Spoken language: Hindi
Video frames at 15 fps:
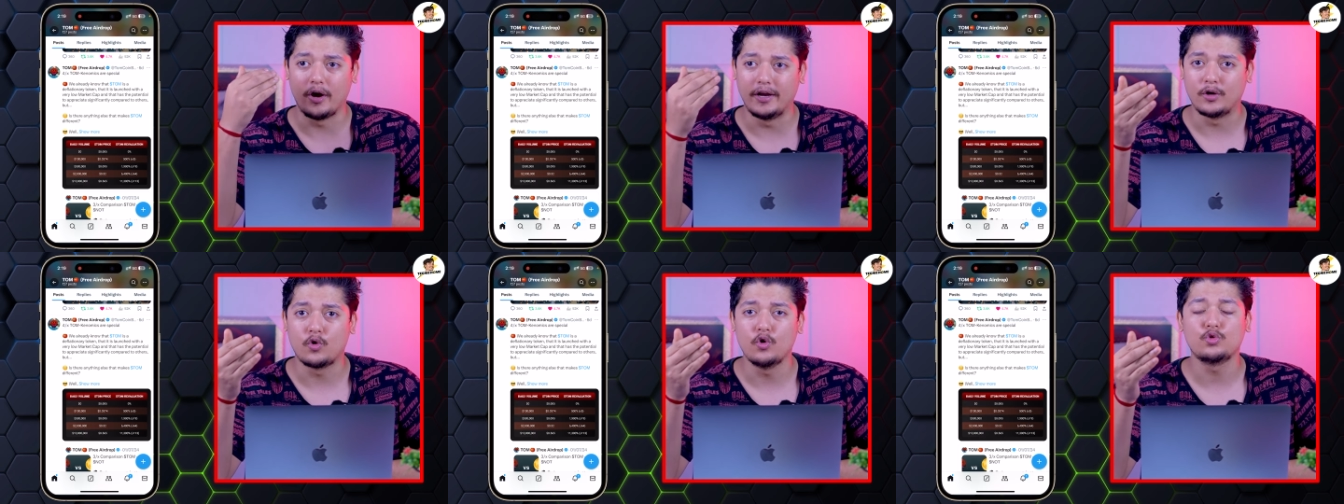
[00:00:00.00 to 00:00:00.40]

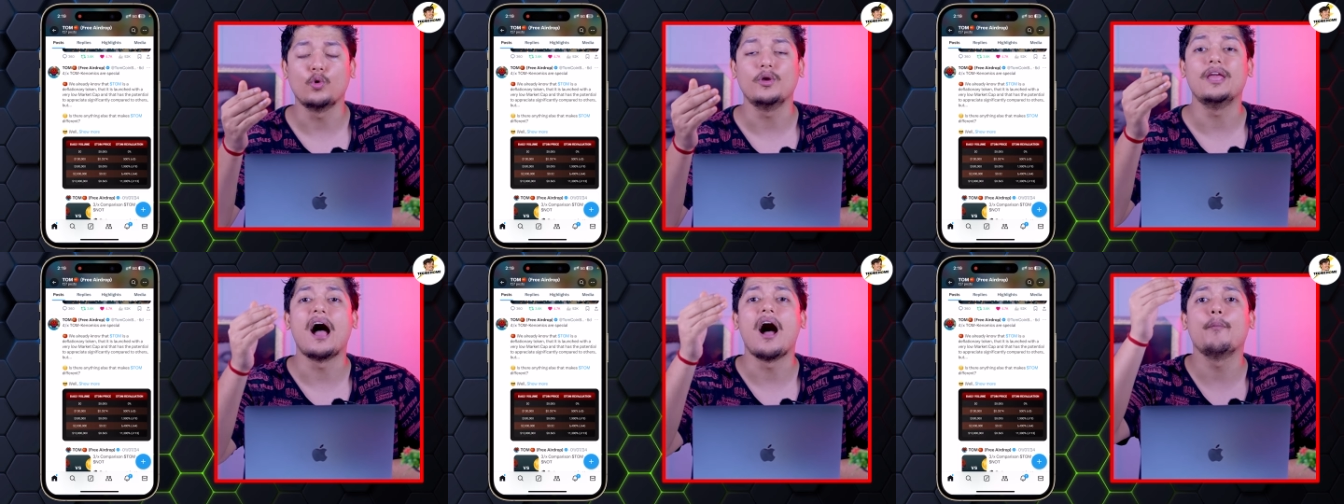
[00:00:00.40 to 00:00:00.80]
कॉइन को
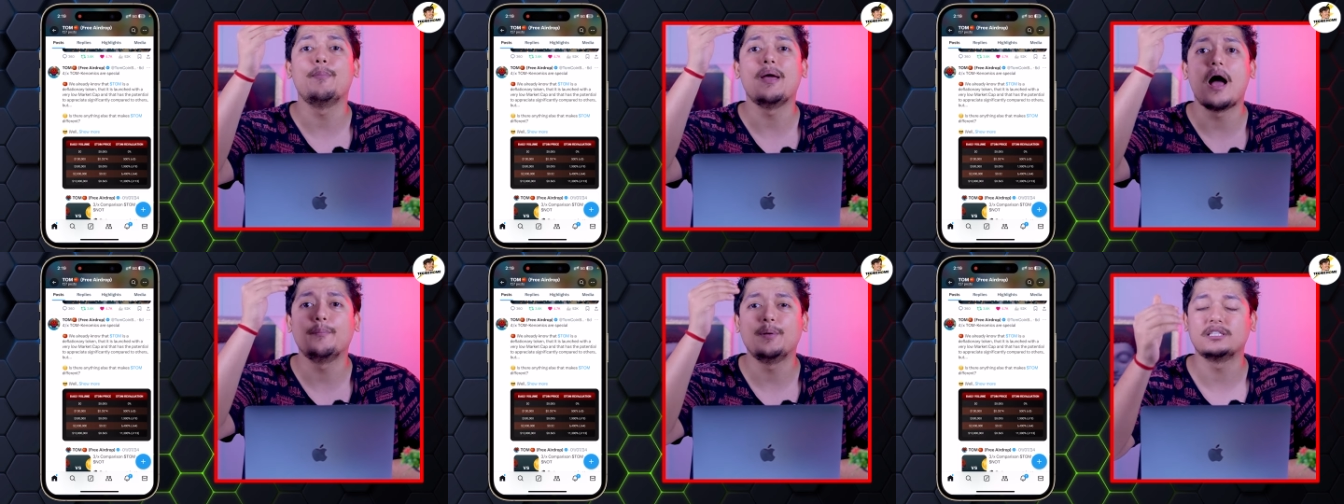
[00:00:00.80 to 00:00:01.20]
तो यहाँ
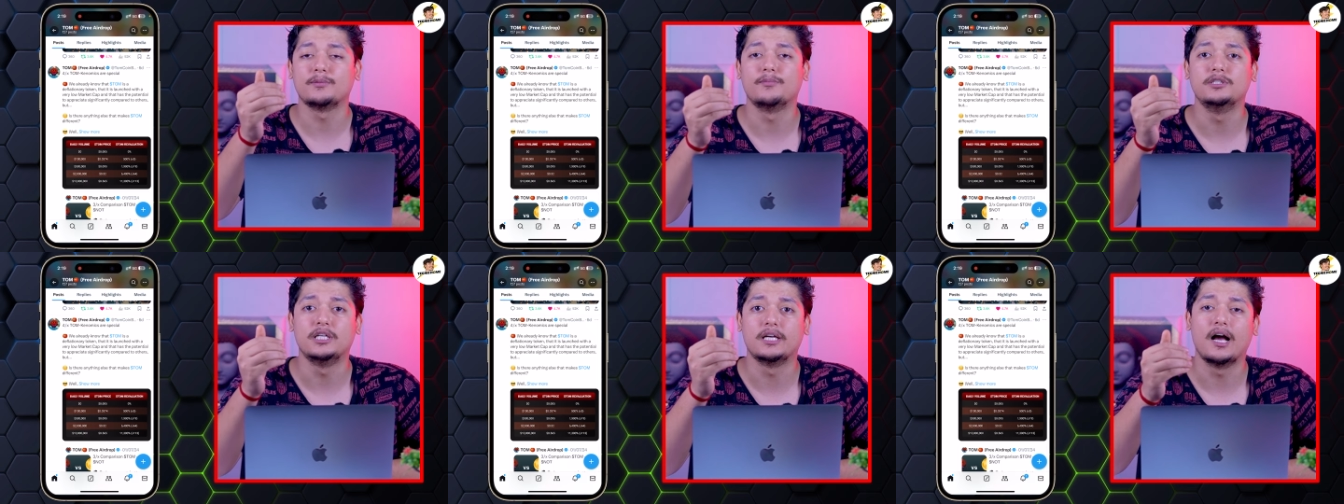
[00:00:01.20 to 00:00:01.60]
पे आप ये
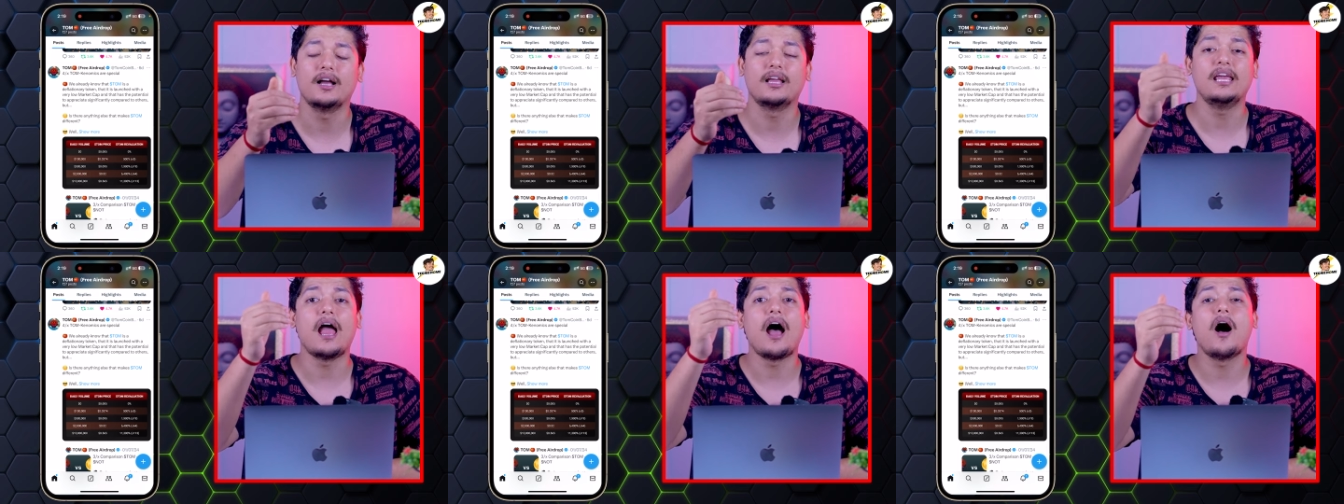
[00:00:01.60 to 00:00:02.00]
समझिएगा
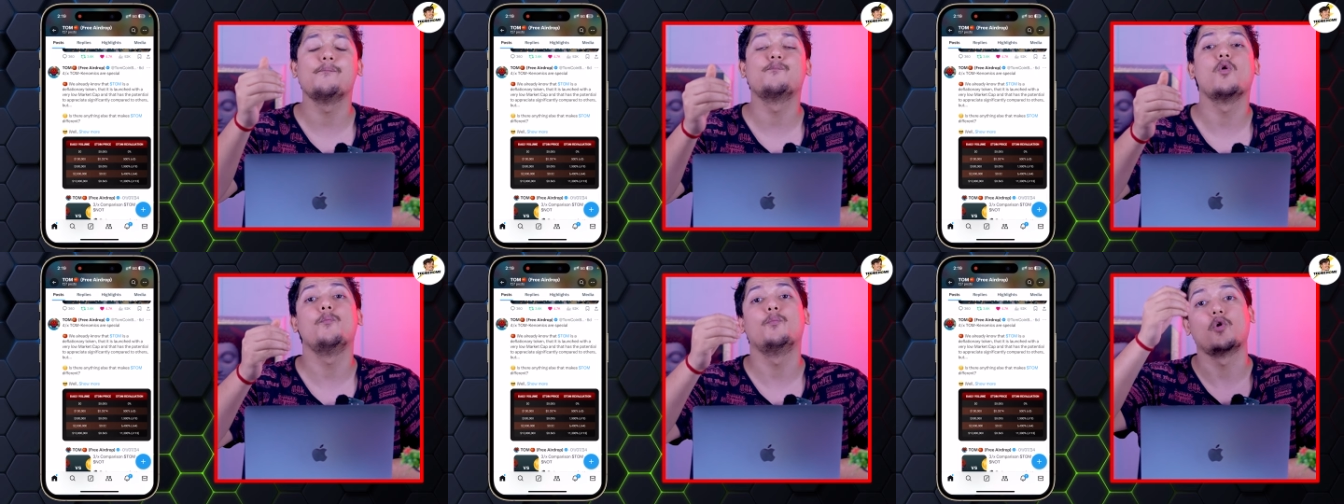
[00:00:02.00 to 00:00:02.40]
कि
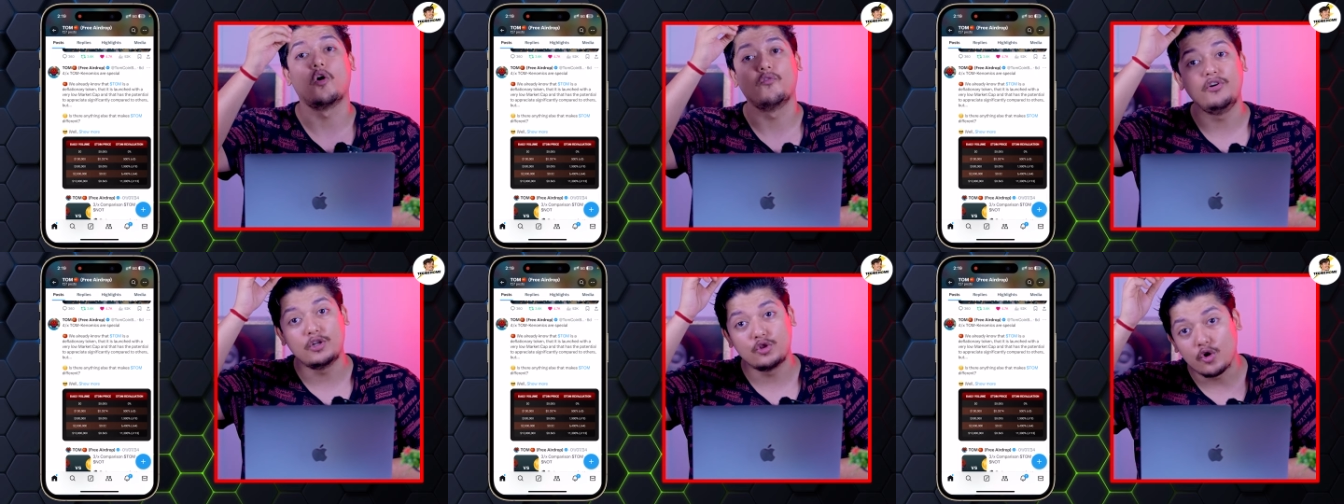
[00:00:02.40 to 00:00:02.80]
आपको
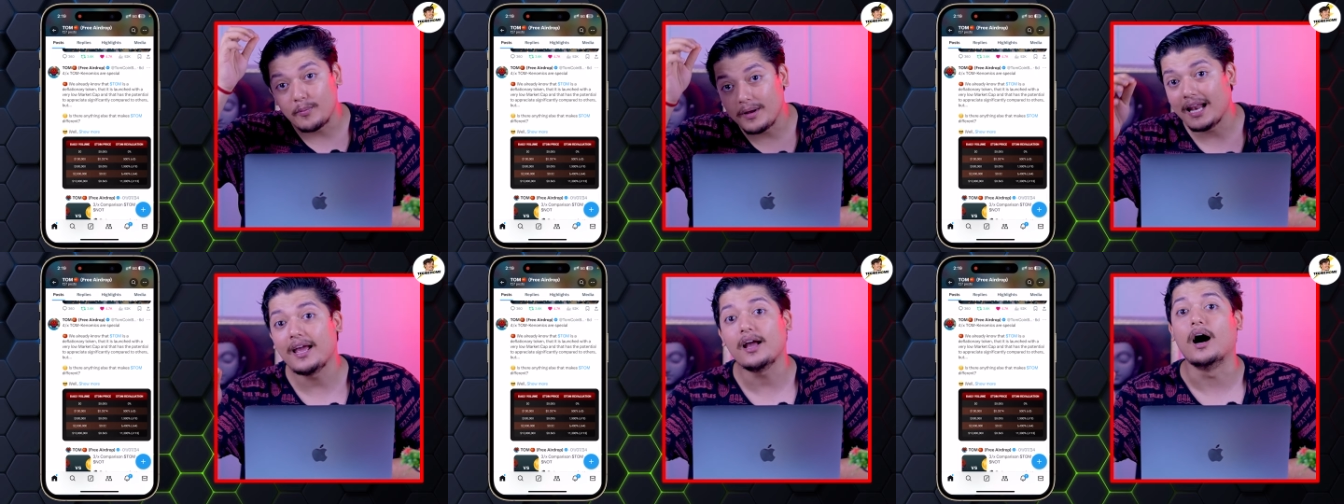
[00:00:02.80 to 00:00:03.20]
प्रॉफिट तो
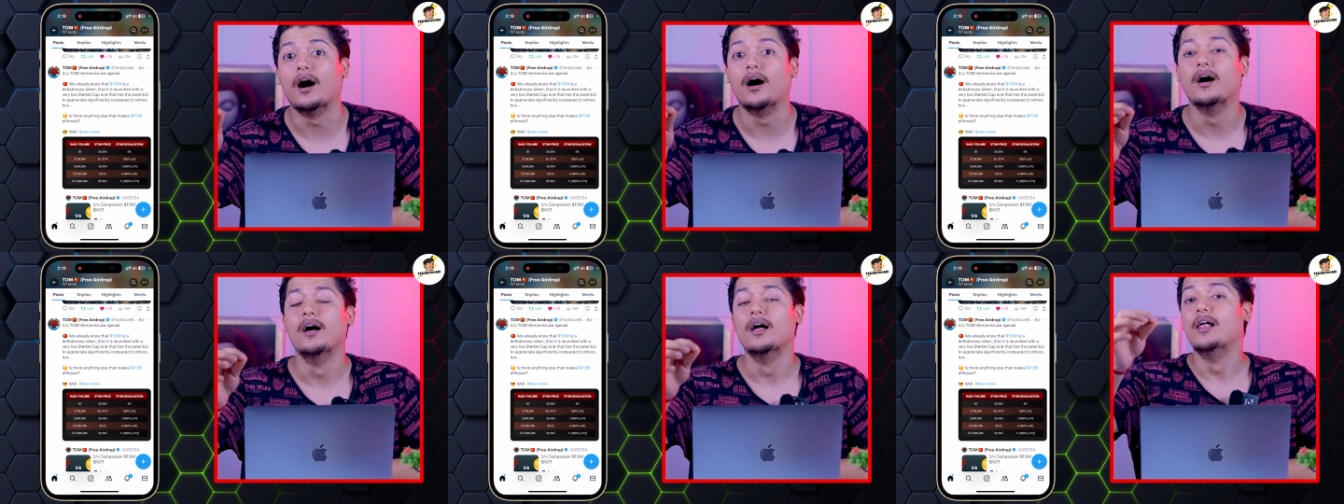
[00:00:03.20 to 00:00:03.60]
मिलेगा